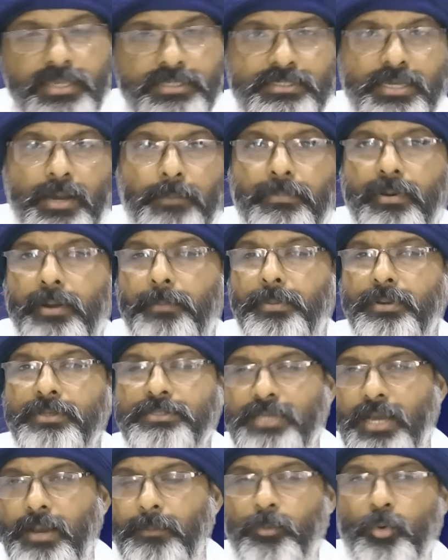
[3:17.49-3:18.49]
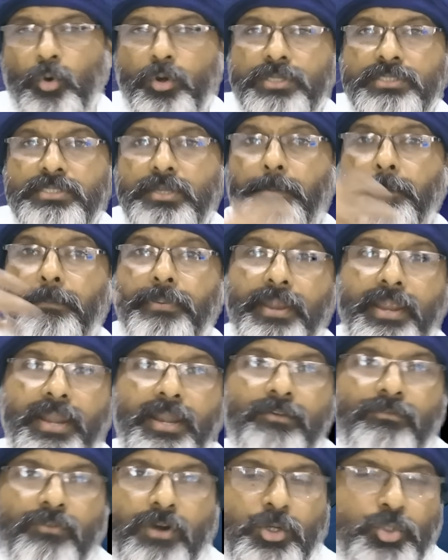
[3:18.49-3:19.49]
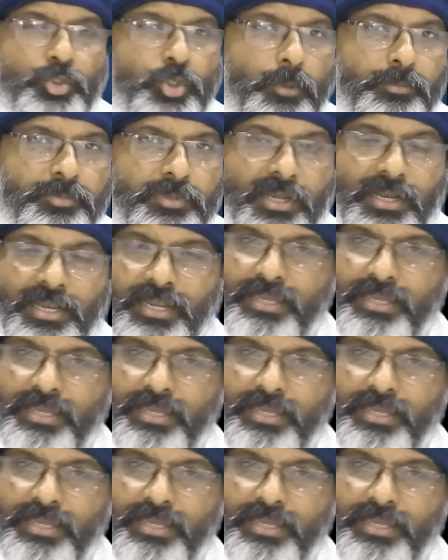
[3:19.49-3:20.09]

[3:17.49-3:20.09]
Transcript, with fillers: इसका पर्पस आपको किसी पेड वर्कशॉप तक